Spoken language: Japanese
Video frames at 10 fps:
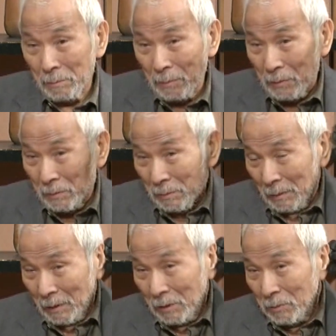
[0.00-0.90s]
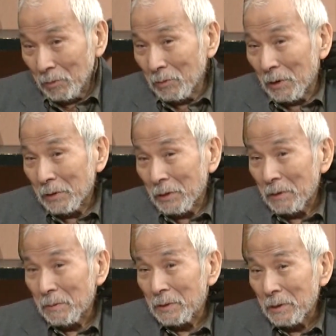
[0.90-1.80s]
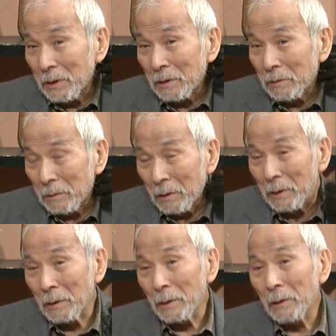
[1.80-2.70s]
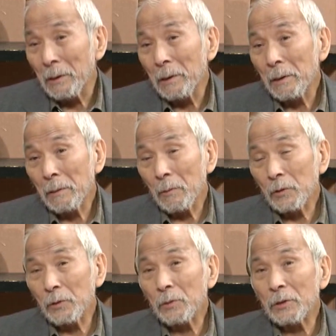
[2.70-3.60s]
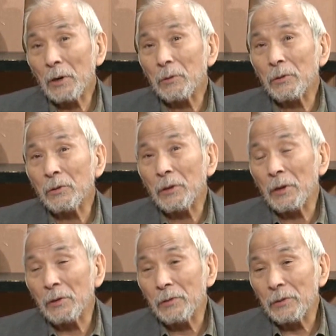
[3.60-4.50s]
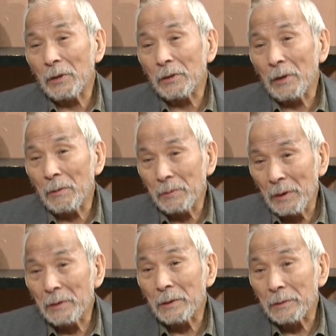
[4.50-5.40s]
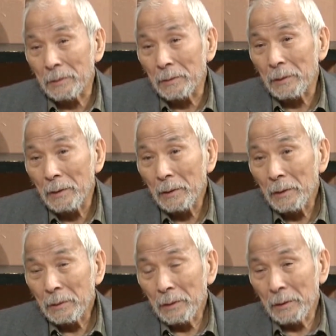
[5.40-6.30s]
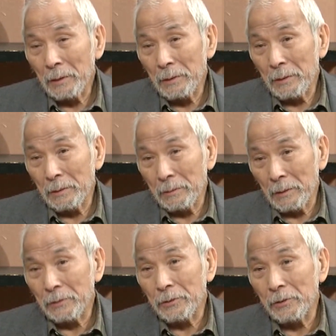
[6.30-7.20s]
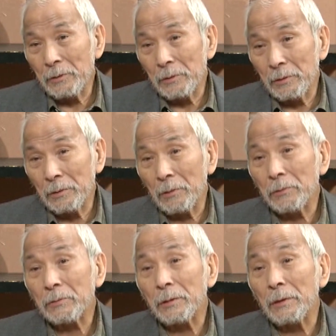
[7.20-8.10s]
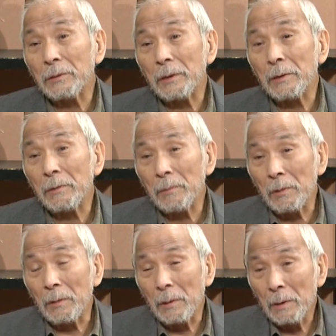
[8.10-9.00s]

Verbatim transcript: う核武装だけじゃありませんけどね、はい、もちろん先ほど言ったように軍隊って危ないですよ、はい、厳重な注意事項をつけるけれども、